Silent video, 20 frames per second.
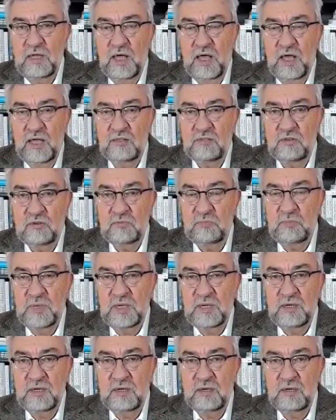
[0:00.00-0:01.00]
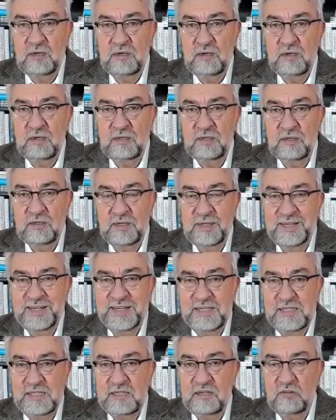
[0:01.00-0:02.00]
als ob man äh,
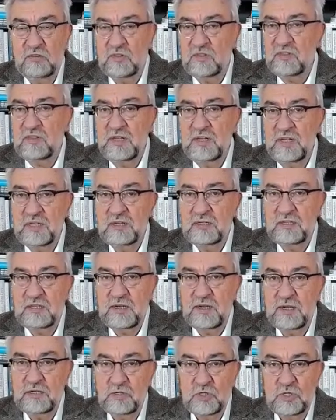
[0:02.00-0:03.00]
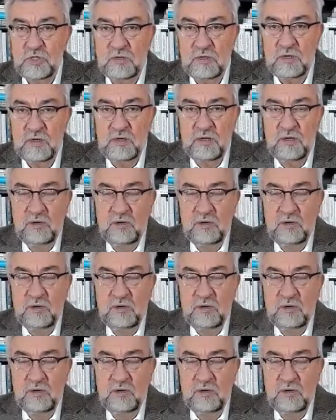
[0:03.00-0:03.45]
Geld aus deren Taschen